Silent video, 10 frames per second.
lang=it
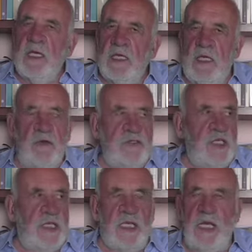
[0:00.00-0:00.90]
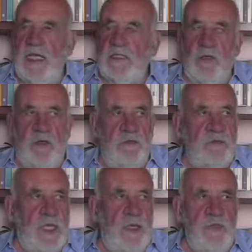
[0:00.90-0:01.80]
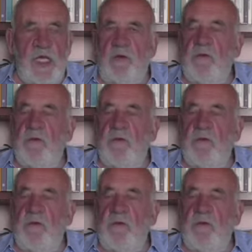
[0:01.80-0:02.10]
che ho cercato nella mia